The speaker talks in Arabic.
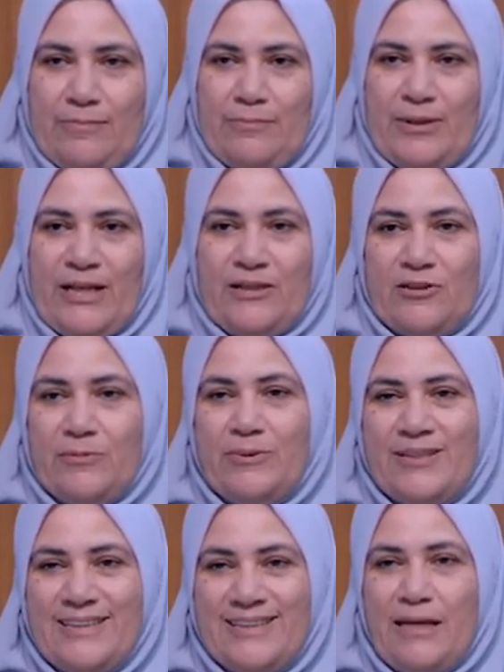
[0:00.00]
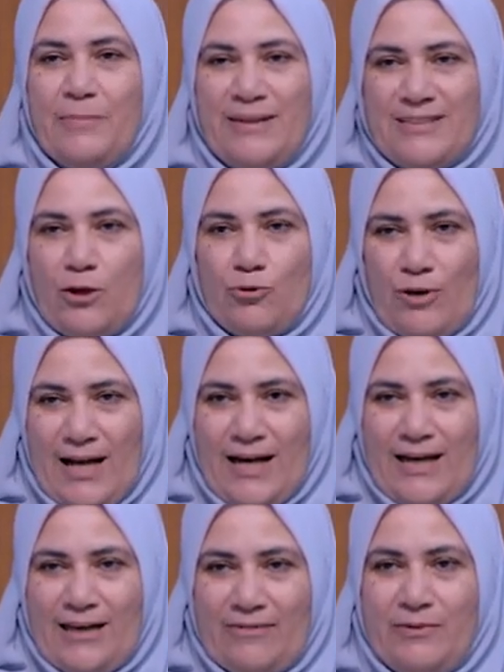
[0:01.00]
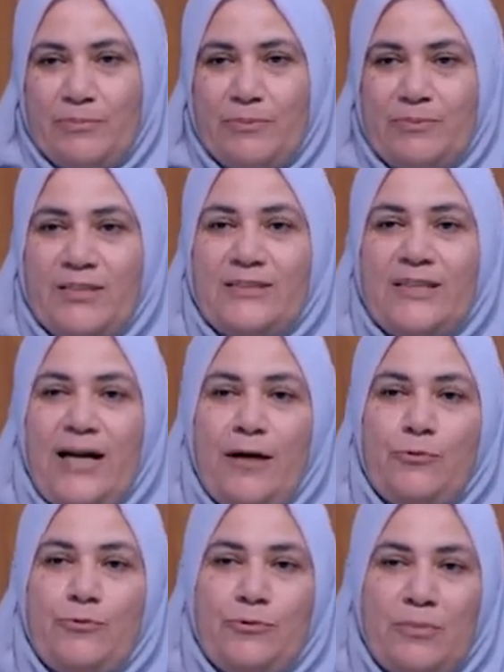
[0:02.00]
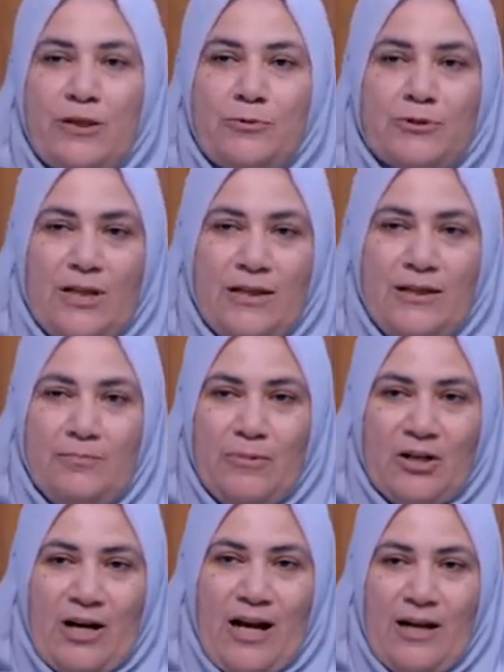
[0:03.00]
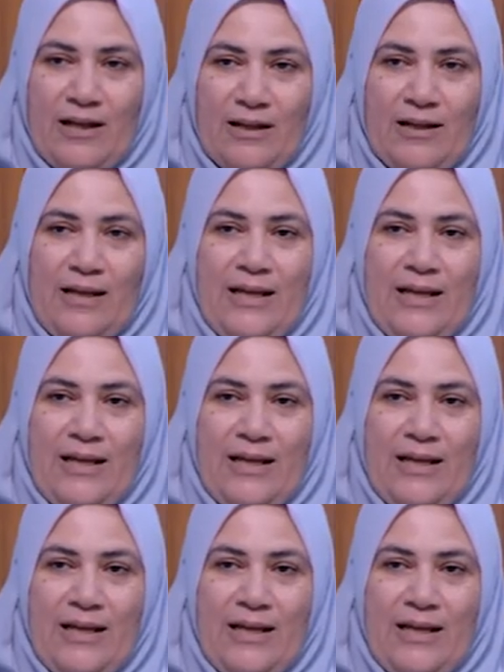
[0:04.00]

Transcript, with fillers: بيعتبر ان ده مثله الاعلى فبيبتدي اول ما يوصل لمرحله